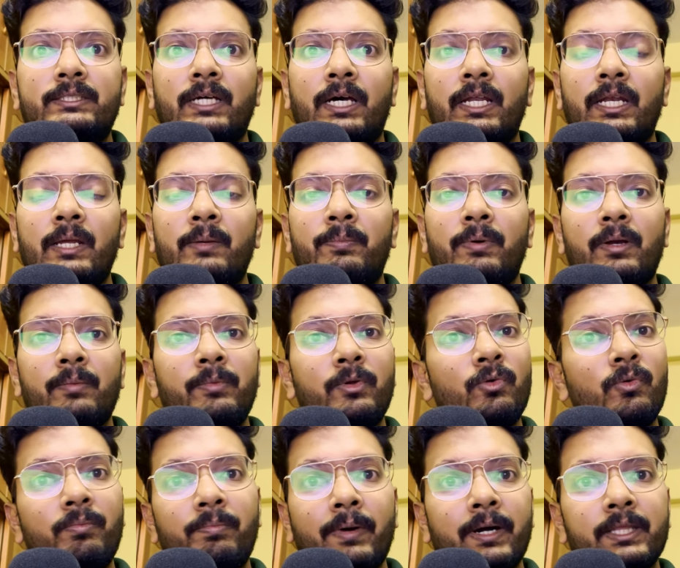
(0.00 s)
चाहने पर भी वो
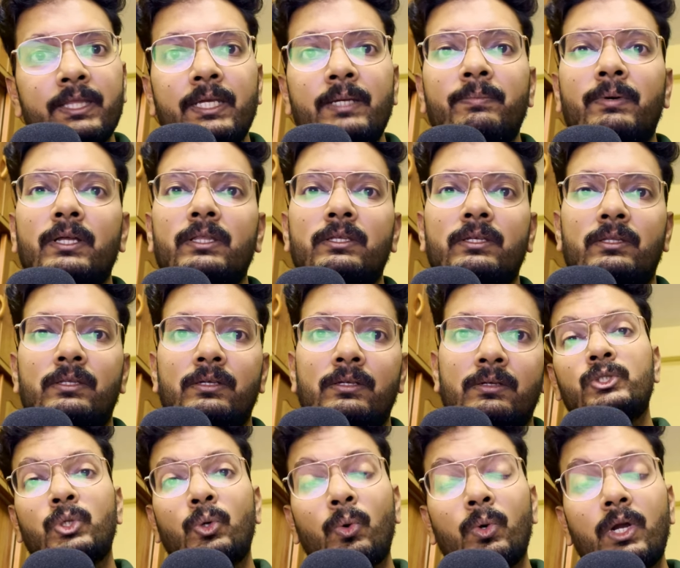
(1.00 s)
पढ़ नहीं पाती थी
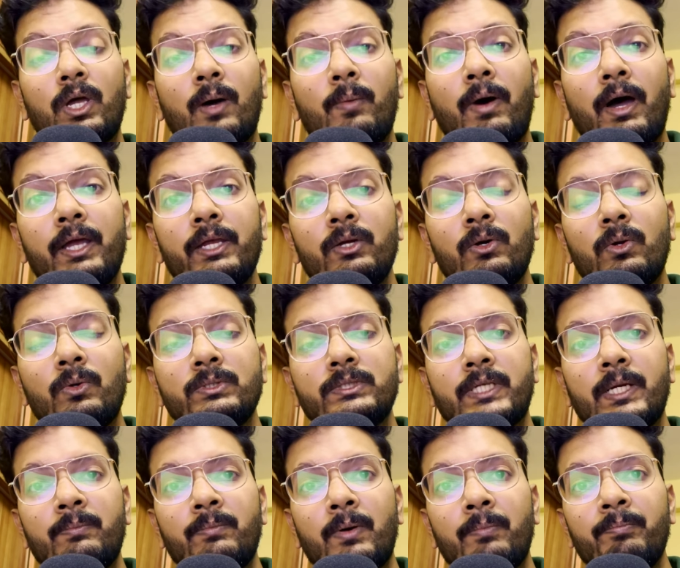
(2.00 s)
छोटा भाई और
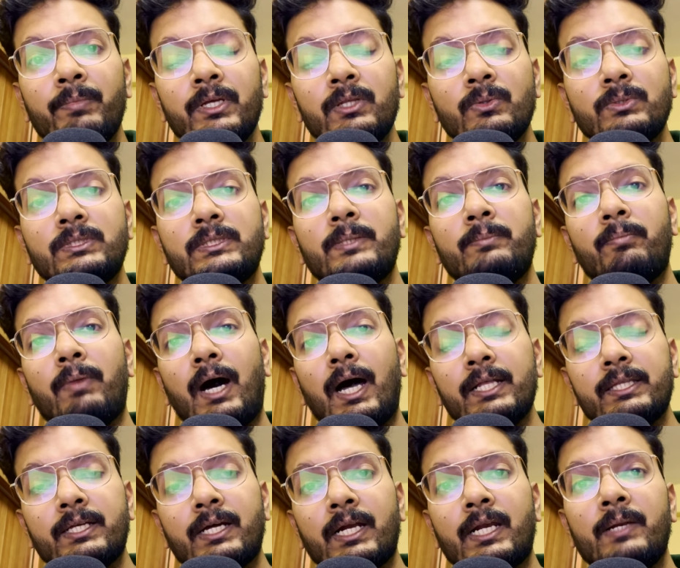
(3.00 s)
उसके मम्मी तो उससे
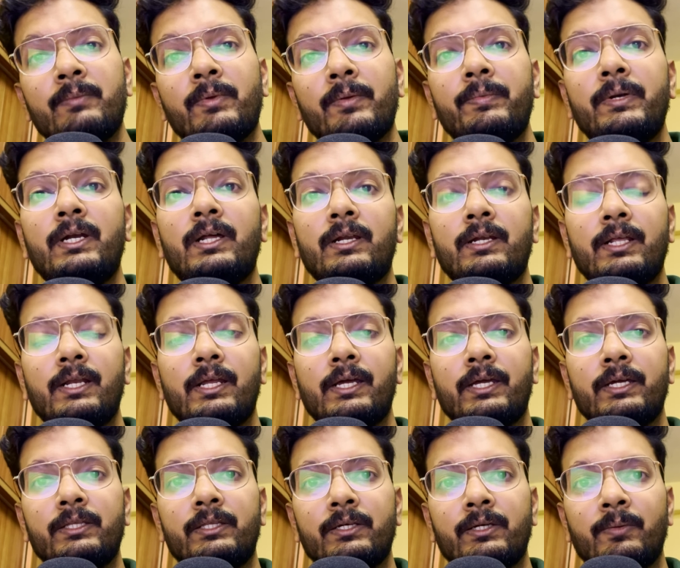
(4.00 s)
बात करने में भी डरने
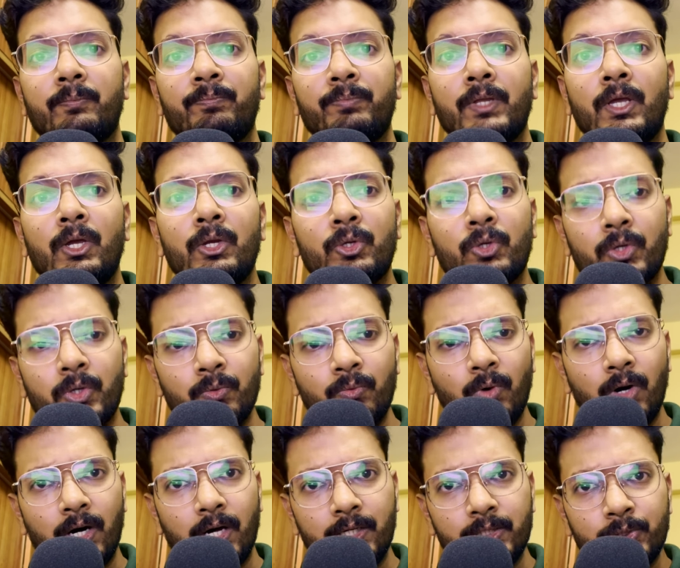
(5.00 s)
लगे थे क्योंकि वो
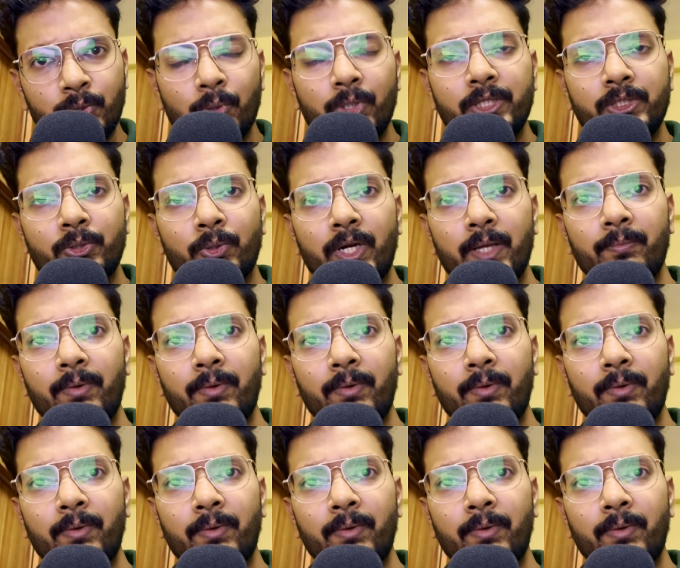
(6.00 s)
हर छोटी छोटी